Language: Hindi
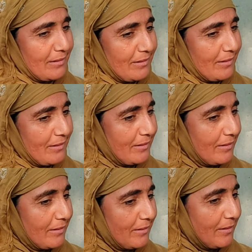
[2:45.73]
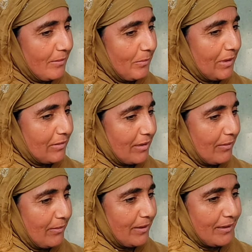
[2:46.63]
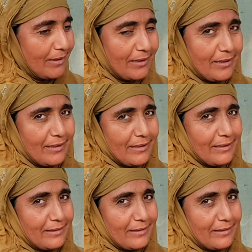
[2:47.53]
हाँ, बस काफी दिन लगेंगे